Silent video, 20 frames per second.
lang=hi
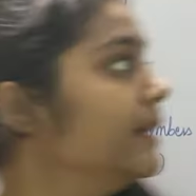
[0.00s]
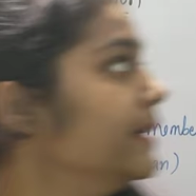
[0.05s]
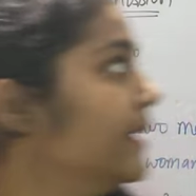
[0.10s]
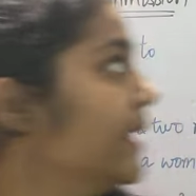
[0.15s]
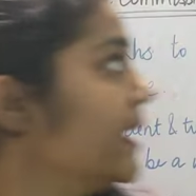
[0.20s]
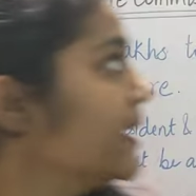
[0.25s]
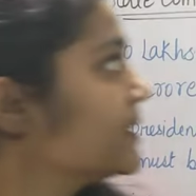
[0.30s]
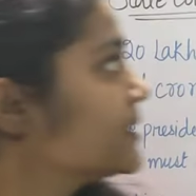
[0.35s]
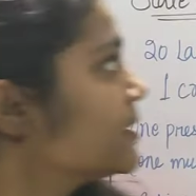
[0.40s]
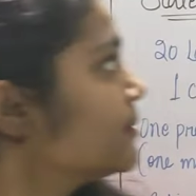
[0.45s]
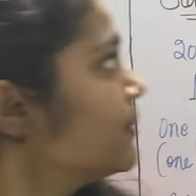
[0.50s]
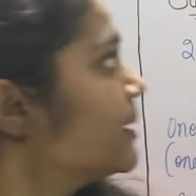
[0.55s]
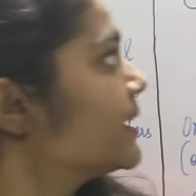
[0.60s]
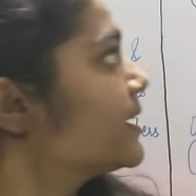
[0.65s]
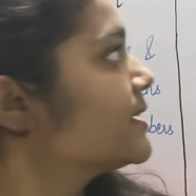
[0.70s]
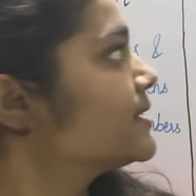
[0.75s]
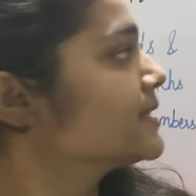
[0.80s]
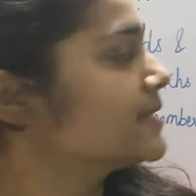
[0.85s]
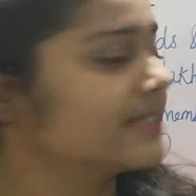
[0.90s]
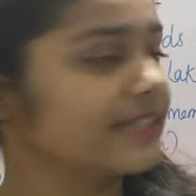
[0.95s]
नेक्स्ट
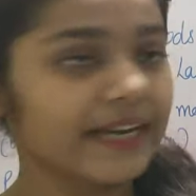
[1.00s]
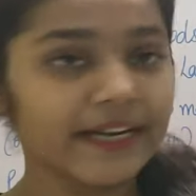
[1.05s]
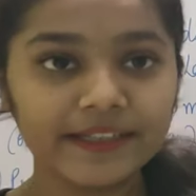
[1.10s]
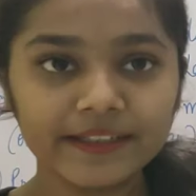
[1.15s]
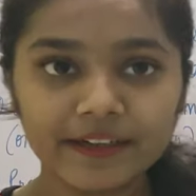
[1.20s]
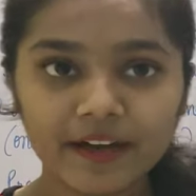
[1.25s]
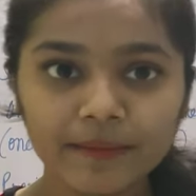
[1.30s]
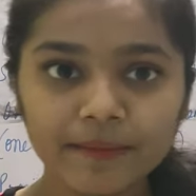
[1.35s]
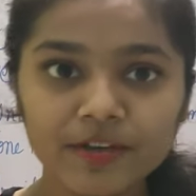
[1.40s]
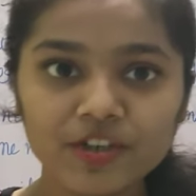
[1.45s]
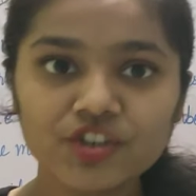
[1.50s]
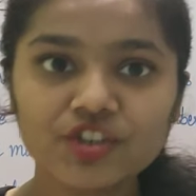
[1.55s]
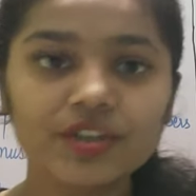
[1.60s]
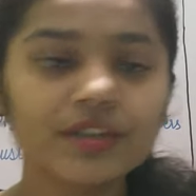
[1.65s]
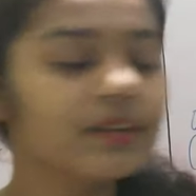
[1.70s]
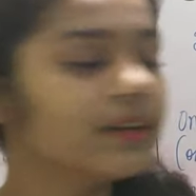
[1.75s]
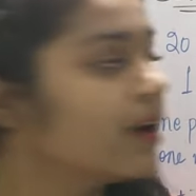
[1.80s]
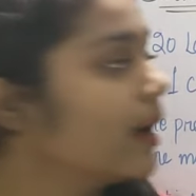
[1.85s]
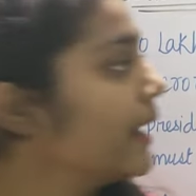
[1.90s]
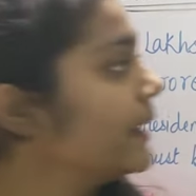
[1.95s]
हमारा स्टेट
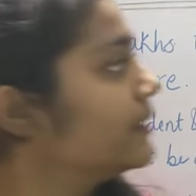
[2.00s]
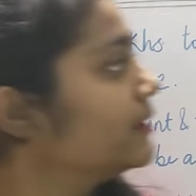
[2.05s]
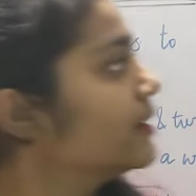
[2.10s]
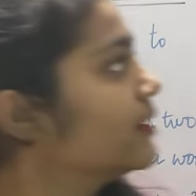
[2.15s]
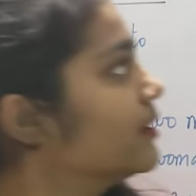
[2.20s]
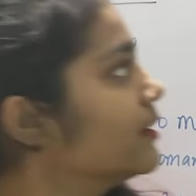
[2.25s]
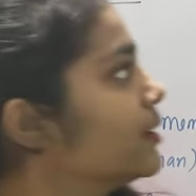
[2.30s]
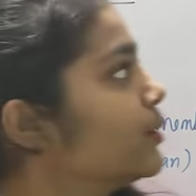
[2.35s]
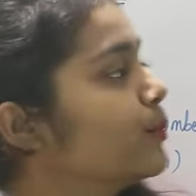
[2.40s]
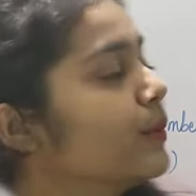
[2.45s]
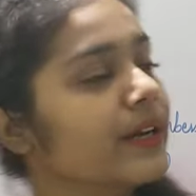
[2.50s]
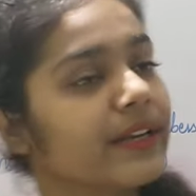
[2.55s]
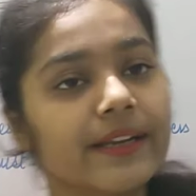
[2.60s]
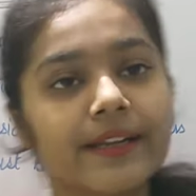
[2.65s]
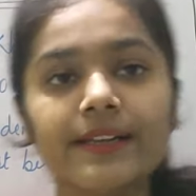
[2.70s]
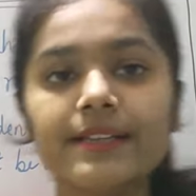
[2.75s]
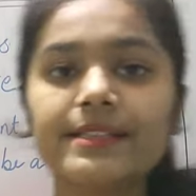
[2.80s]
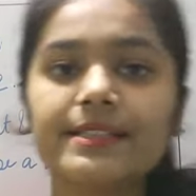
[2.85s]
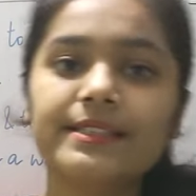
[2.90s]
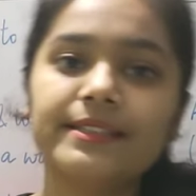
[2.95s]
कमीशन एंड थर्ड वन
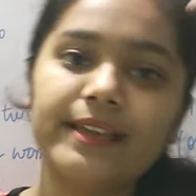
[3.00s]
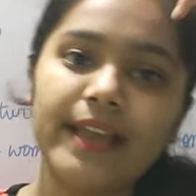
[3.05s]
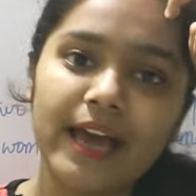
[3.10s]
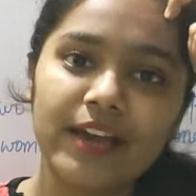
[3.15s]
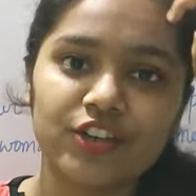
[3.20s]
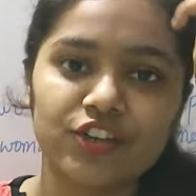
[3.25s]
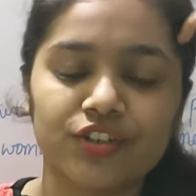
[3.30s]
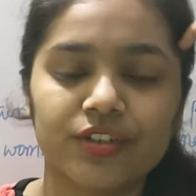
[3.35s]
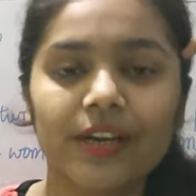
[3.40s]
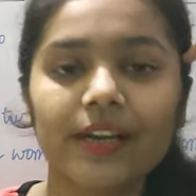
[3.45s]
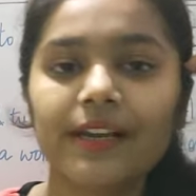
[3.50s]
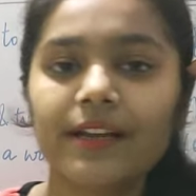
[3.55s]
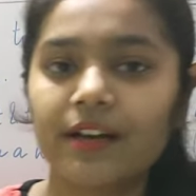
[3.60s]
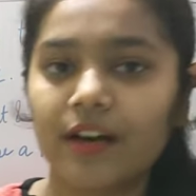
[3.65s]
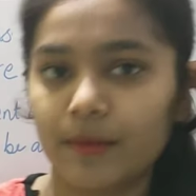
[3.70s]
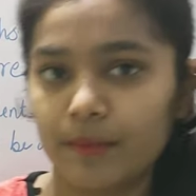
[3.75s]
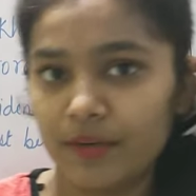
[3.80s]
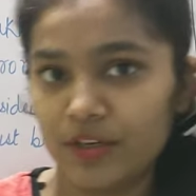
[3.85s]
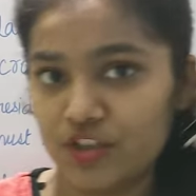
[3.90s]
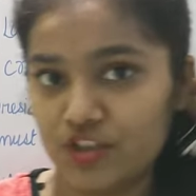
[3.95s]
इज नेशनल
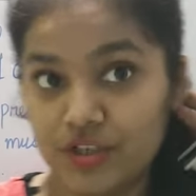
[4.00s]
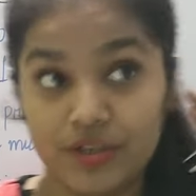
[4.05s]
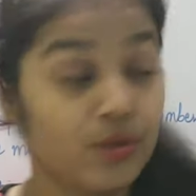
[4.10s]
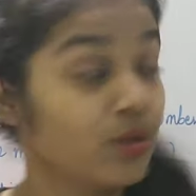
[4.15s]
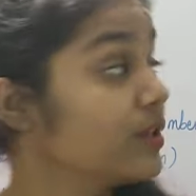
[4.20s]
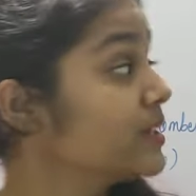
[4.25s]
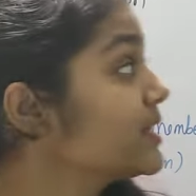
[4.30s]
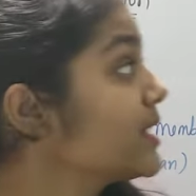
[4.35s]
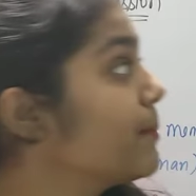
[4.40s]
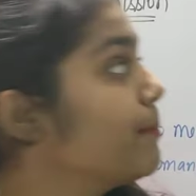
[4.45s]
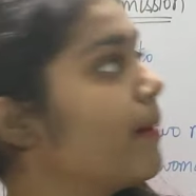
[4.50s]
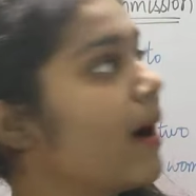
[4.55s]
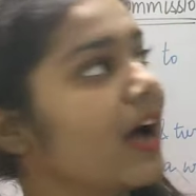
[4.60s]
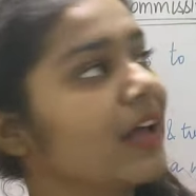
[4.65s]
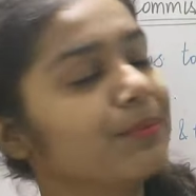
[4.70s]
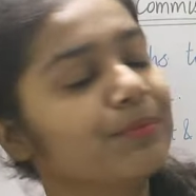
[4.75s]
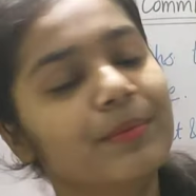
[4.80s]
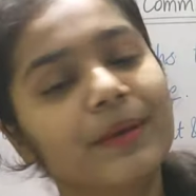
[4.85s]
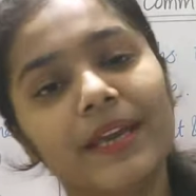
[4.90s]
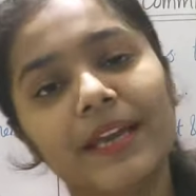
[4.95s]
कमीशन और इसके
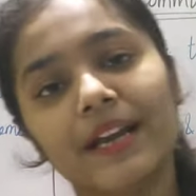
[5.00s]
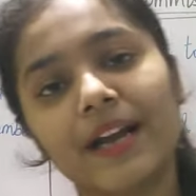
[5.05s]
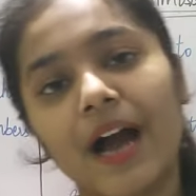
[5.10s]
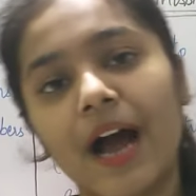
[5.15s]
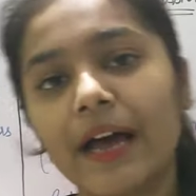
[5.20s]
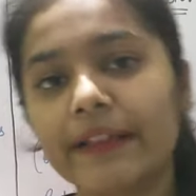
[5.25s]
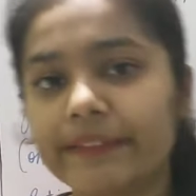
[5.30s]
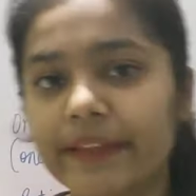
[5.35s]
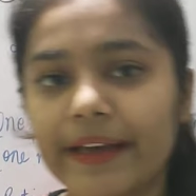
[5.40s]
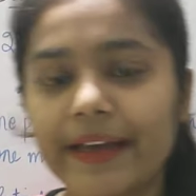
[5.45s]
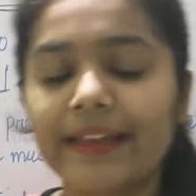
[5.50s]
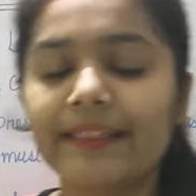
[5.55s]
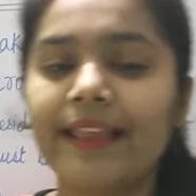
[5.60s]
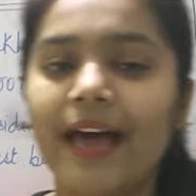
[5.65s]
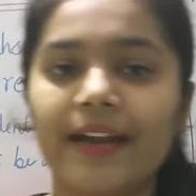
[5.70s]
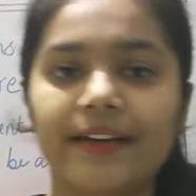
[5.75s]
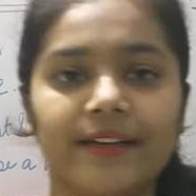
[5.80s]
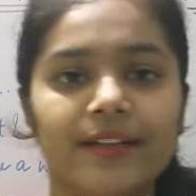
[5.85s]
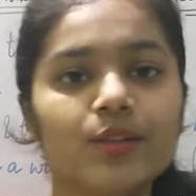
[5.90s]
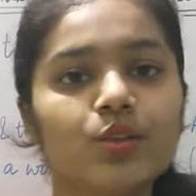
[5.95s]
बाद भी एक आता है
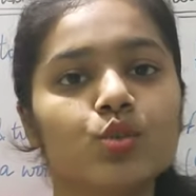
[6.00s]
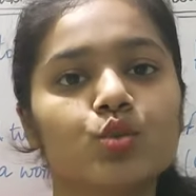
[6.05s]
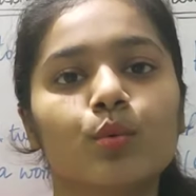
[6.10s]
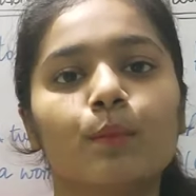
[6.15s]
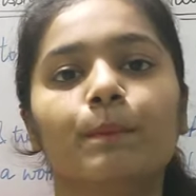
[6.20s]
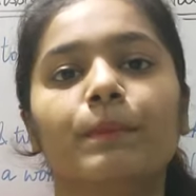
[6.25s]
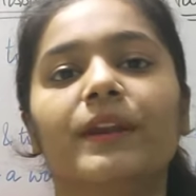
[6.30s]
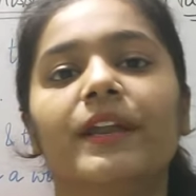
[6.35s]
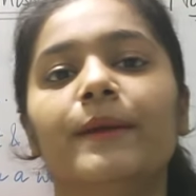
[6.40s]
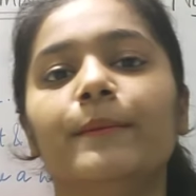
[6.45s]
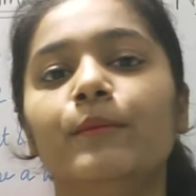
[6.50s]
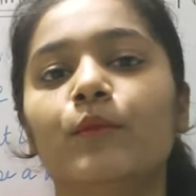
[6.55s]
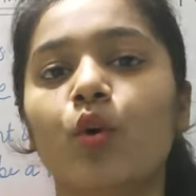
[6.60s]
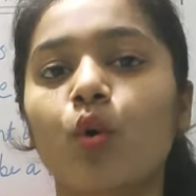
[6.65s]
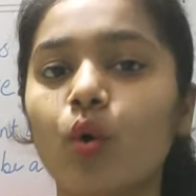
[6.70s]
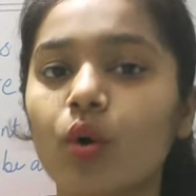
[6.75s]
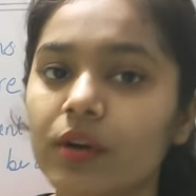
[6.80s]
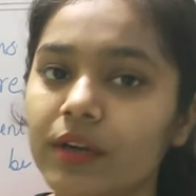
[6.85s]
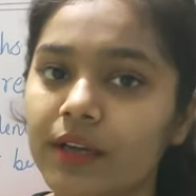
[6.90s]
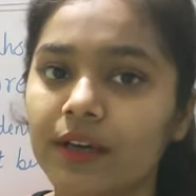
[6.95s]
दैट इज सुप्रीम
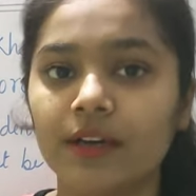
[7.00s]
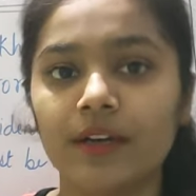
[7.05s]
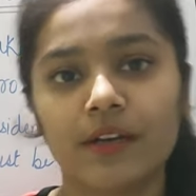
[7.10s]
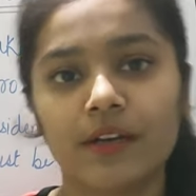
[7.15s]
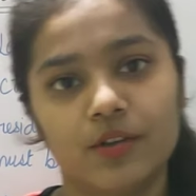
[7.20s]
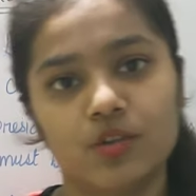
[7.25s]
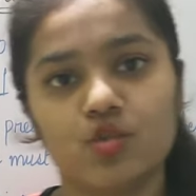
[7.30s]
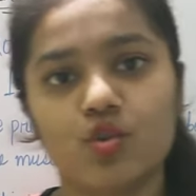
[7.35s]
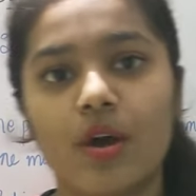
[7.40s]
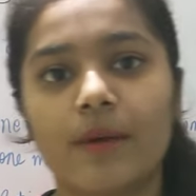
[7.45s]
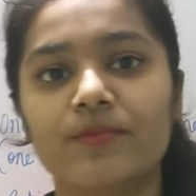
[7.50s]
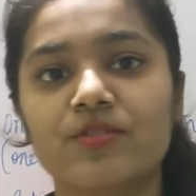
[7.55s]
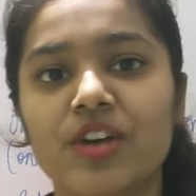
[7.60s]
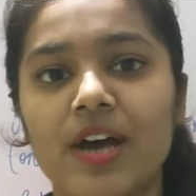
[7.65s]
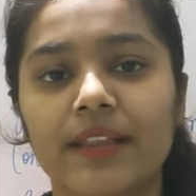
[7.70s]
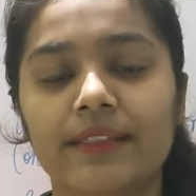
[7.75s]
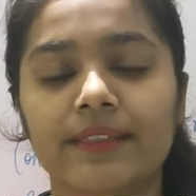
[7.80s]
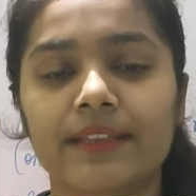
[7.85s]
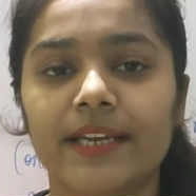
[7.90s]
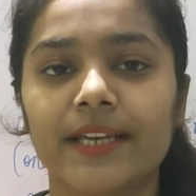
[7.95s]
कोर्ट जो आप
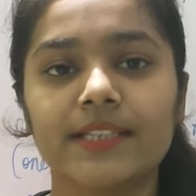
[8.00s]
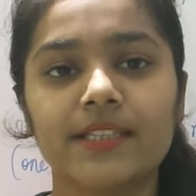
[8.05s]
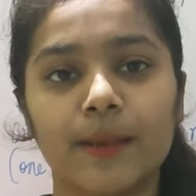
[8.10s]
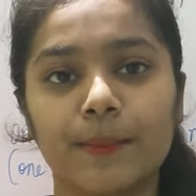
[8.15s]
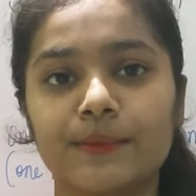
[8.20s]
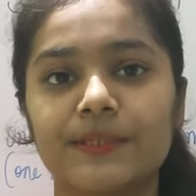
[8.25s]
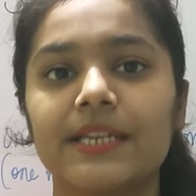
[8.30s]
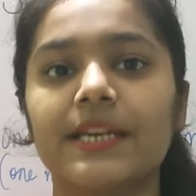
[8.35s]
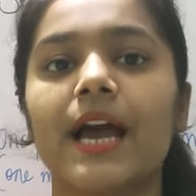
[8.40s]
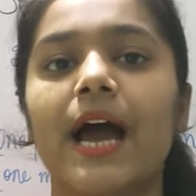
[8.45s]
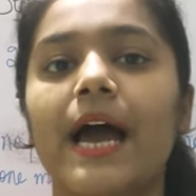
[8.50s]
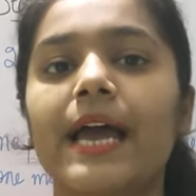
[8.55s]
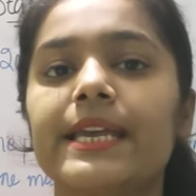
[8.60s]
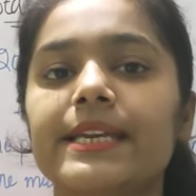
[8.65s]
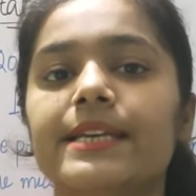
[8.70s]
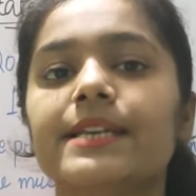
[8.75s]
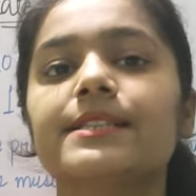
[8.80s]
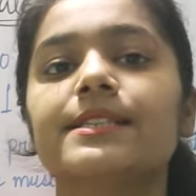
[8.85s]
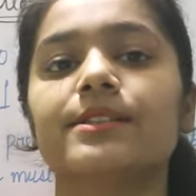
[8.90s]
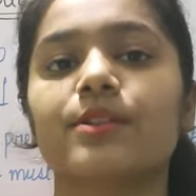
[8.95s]
जानते हैं सबसे
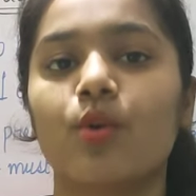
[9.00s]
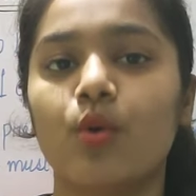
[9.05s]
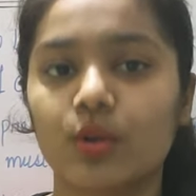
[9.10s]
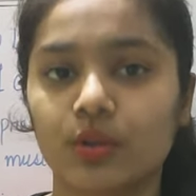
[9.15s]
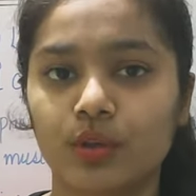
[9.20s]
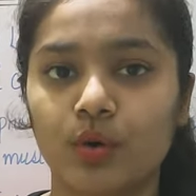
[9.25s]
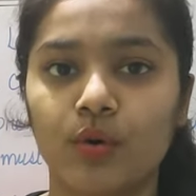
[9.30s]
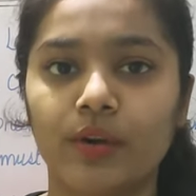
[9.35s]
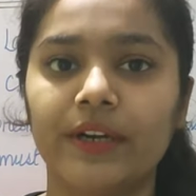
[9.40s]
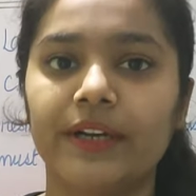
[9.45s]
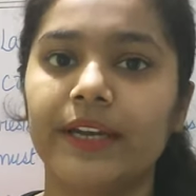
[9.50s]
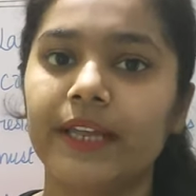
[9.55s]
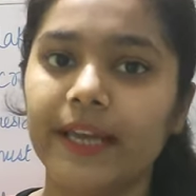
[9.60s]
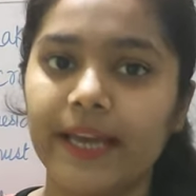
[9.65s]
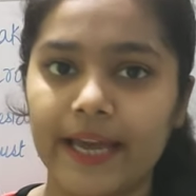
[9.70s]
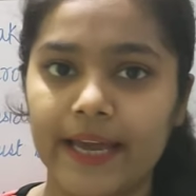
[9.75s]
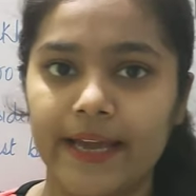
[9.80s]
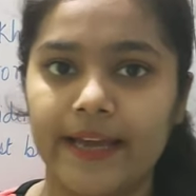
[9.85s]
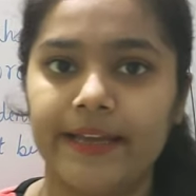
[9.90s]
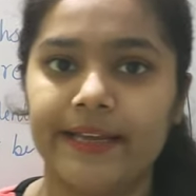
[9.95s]
हाईएस्ट अथॉरिटी
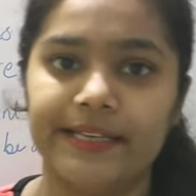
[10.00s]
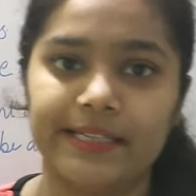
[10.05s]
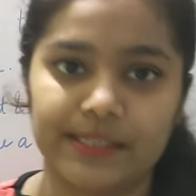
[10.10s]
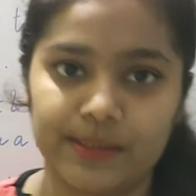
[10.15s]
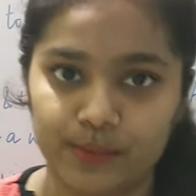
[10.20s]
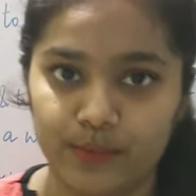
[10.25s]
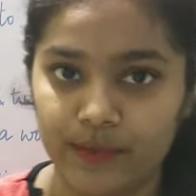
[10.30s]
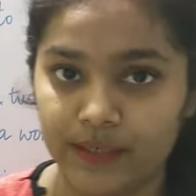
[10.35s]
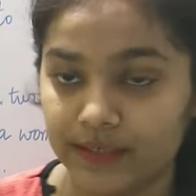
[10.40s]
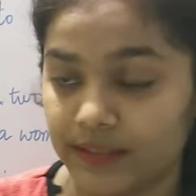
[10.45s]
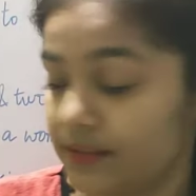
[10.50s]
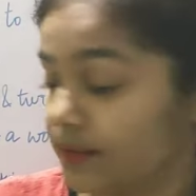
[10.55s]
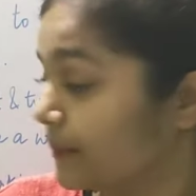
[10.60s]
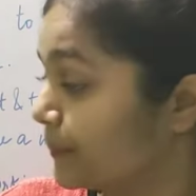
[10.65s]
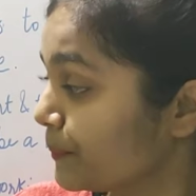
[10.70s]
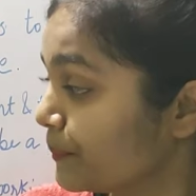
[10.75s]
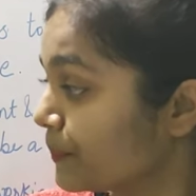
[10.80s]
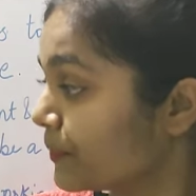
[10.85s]
है इस वक्त